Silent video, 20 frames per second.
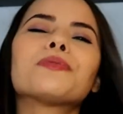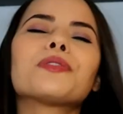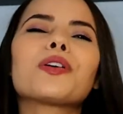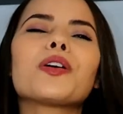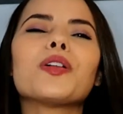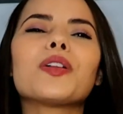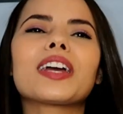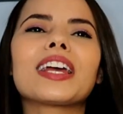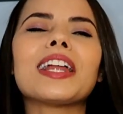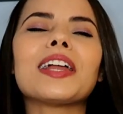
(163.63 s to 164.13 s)
tipo,
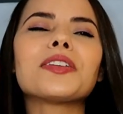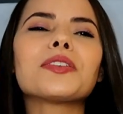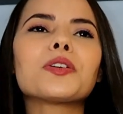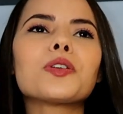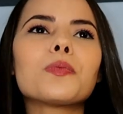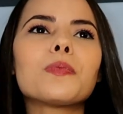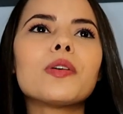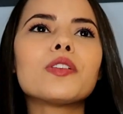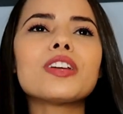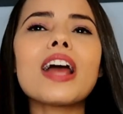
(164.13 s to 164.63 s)
coloquei lá do
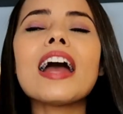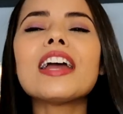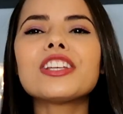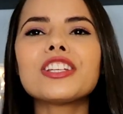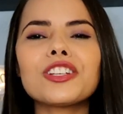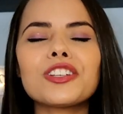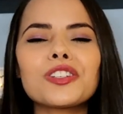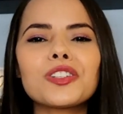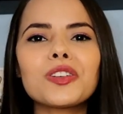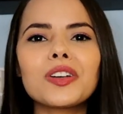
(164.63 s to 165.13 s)
grupo, ah,
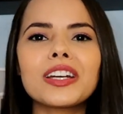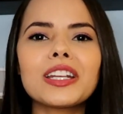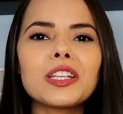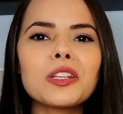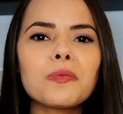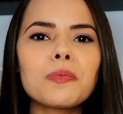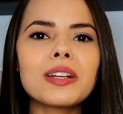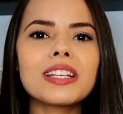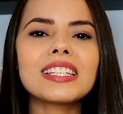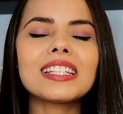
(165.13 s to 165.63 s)
gente, tô
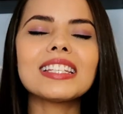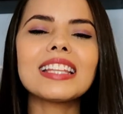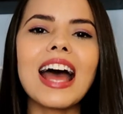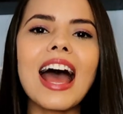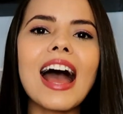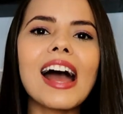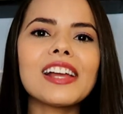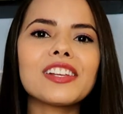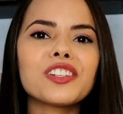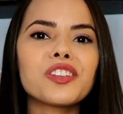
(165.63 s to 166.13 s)
querendo ir pra
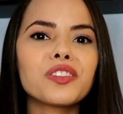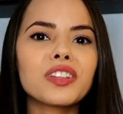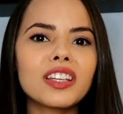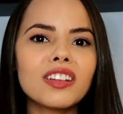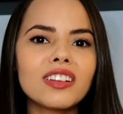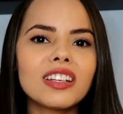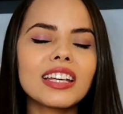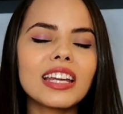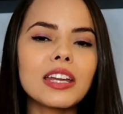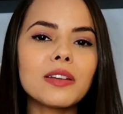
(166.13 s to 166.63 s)
cidade, não
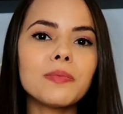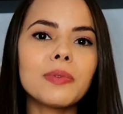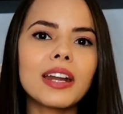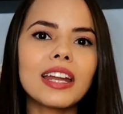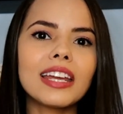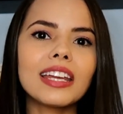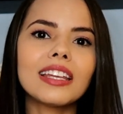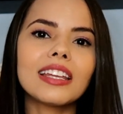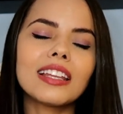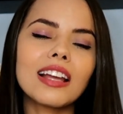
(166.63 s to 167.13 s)
tenho ninguém
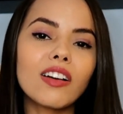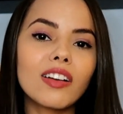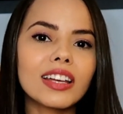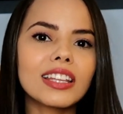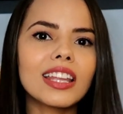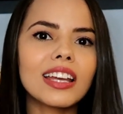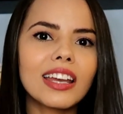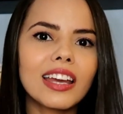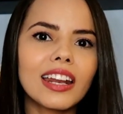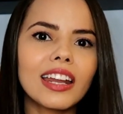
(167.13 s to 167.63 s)
pra ir,
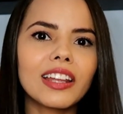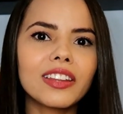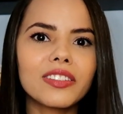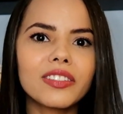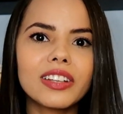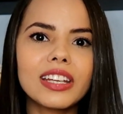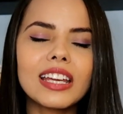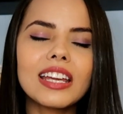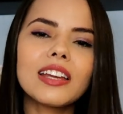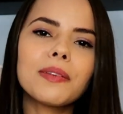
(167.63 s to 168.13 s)
alguém tá
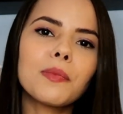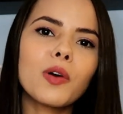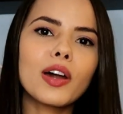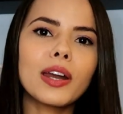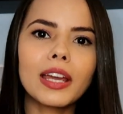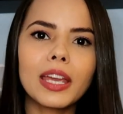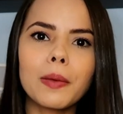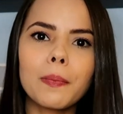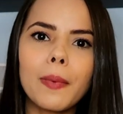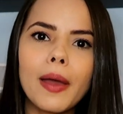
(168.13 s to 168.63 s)
querendo ir,
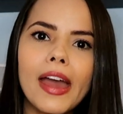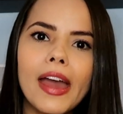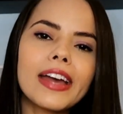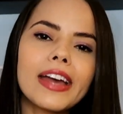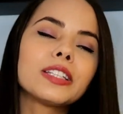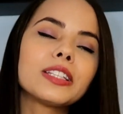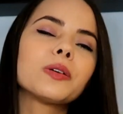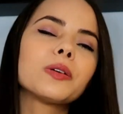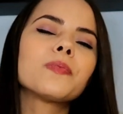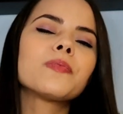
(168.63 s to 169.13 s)
mora aqui
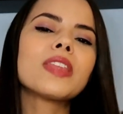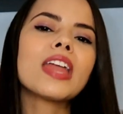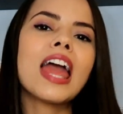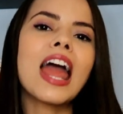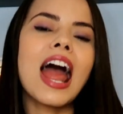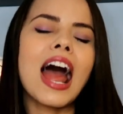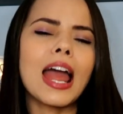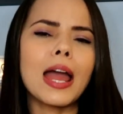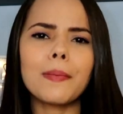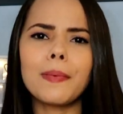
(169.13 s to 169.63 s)
perto.
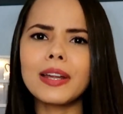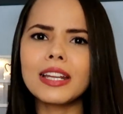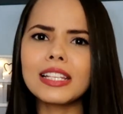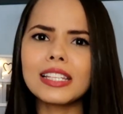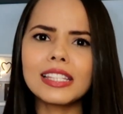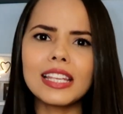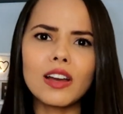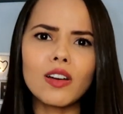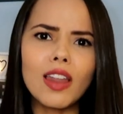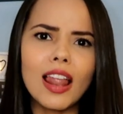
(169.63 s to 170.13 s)
Aí
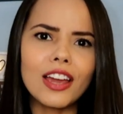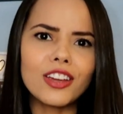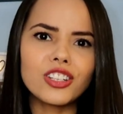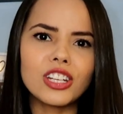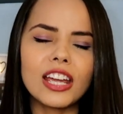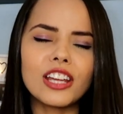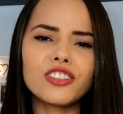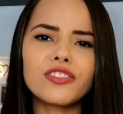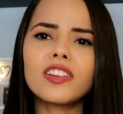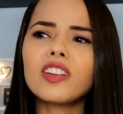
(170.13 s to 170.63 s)
apareceu lá
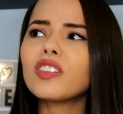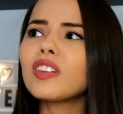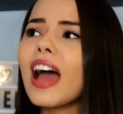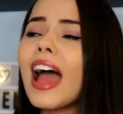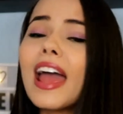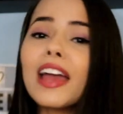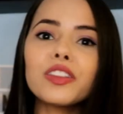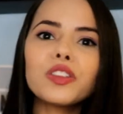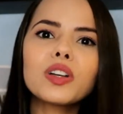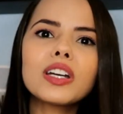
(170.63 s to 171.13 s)
gente falando,
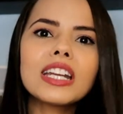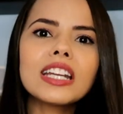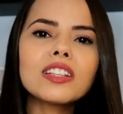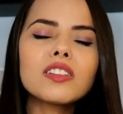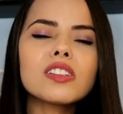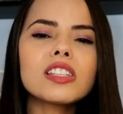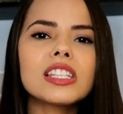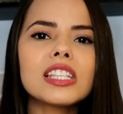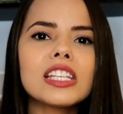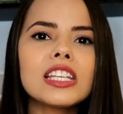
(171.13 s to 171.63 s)
ah, eu tô
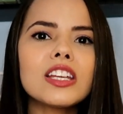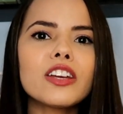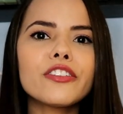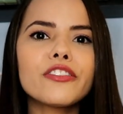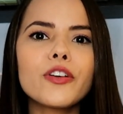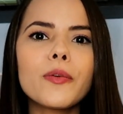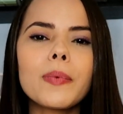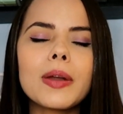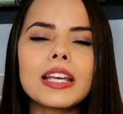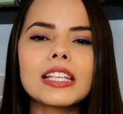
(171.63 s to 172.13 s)
querendo sim, eu
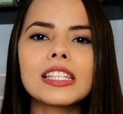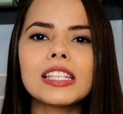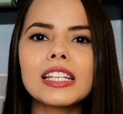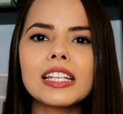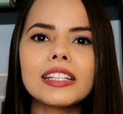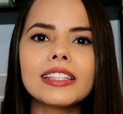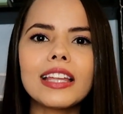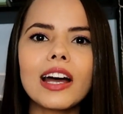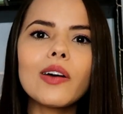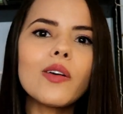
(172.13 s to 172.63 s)
vou pra
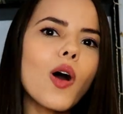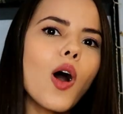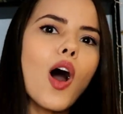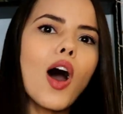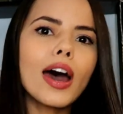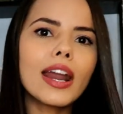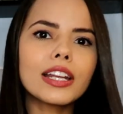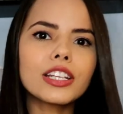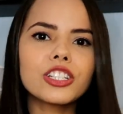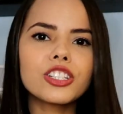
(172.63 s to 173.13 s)
Siri tal
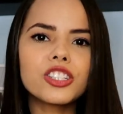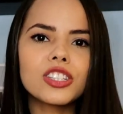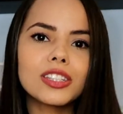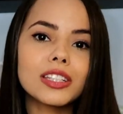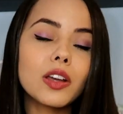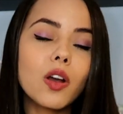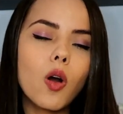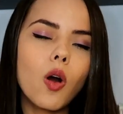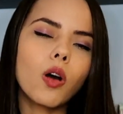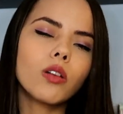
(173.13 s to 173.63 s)
hora, a gente
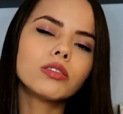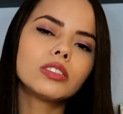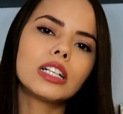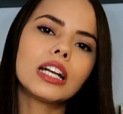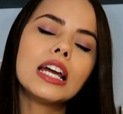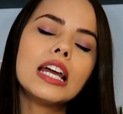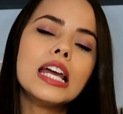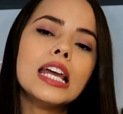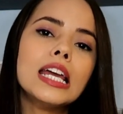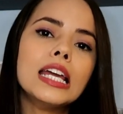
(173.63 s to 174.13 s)
se
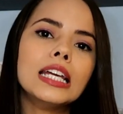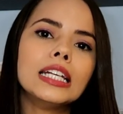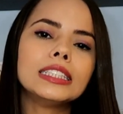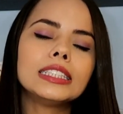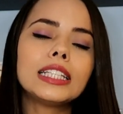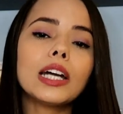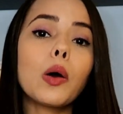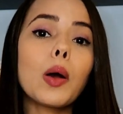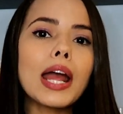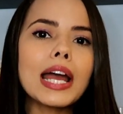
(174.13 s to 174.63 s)
encontra.
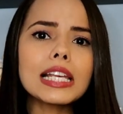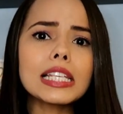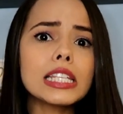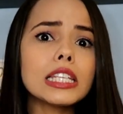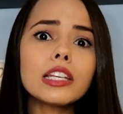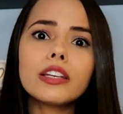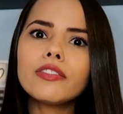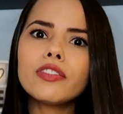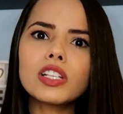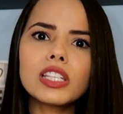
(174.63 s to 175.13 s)
Então é
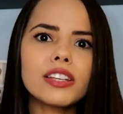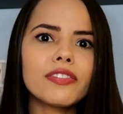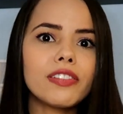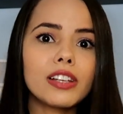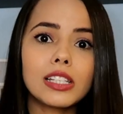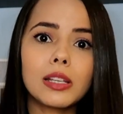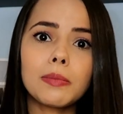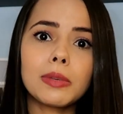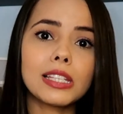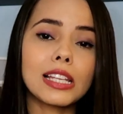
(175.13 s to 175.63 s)
assim que você
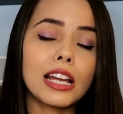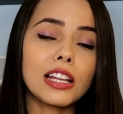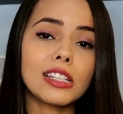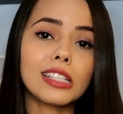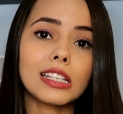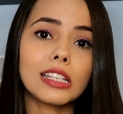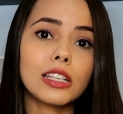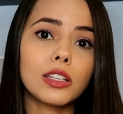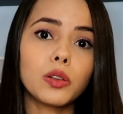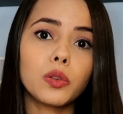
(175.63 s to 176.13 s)
faz
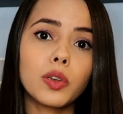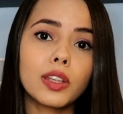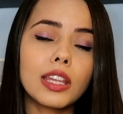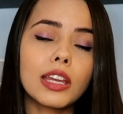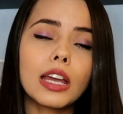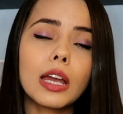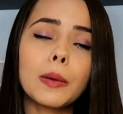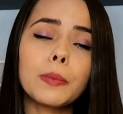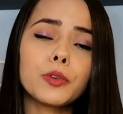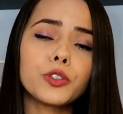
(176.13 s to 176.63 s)
amizades aqui no
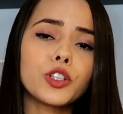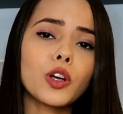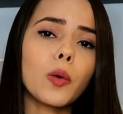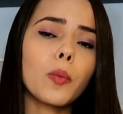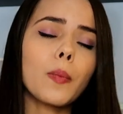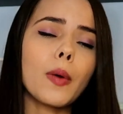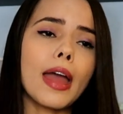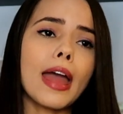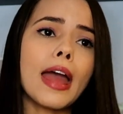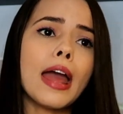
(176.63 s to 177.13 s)
intercâmbio de
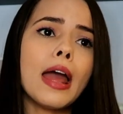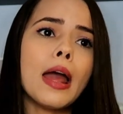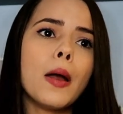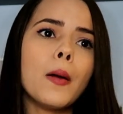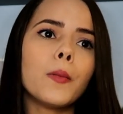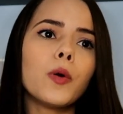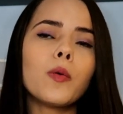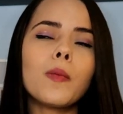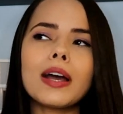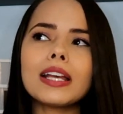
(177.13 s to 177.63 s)
au pair.
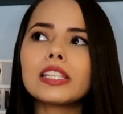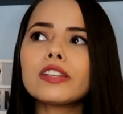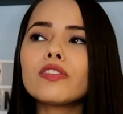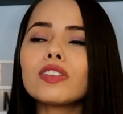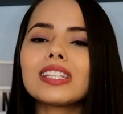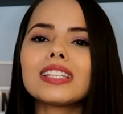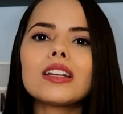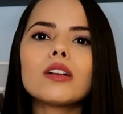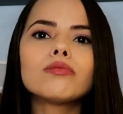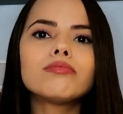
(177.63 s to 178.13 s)
Por mais que
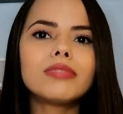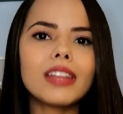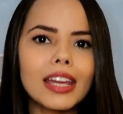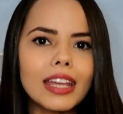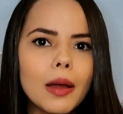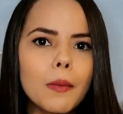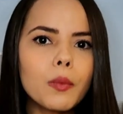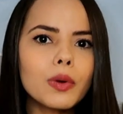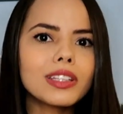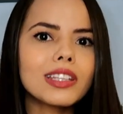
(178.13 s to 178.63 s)
você não
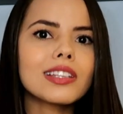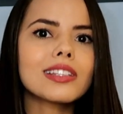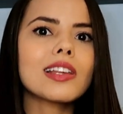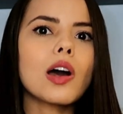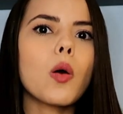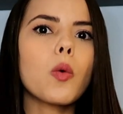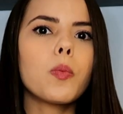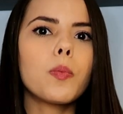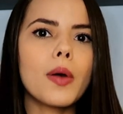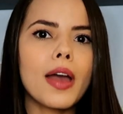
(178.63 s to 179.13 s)
tenha muitas
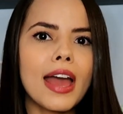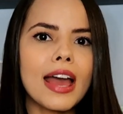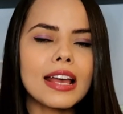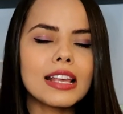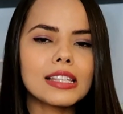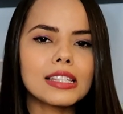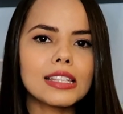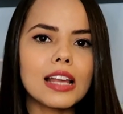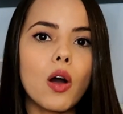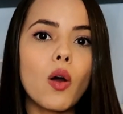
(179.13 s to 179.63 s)
au
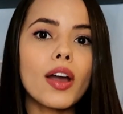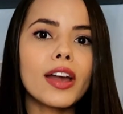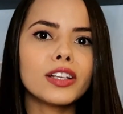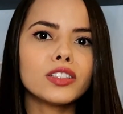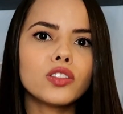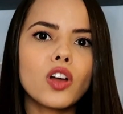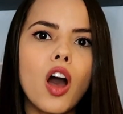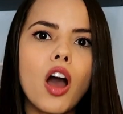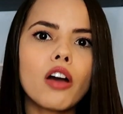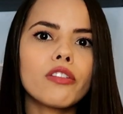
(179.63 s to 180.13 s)
pairs ao
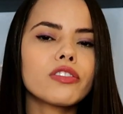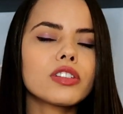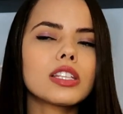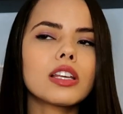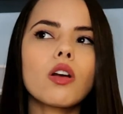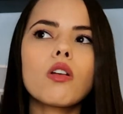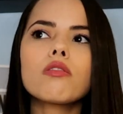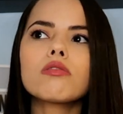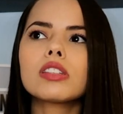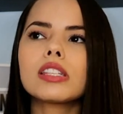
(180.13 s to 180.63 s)
redor,
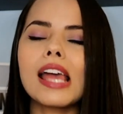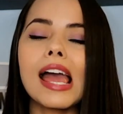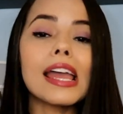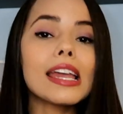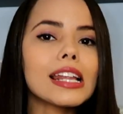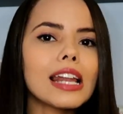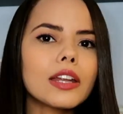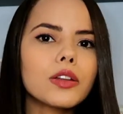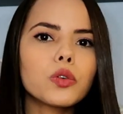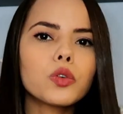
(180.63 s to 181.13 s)
você
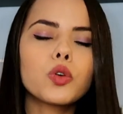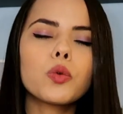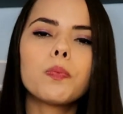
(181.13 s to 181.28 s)
consegue ir lá no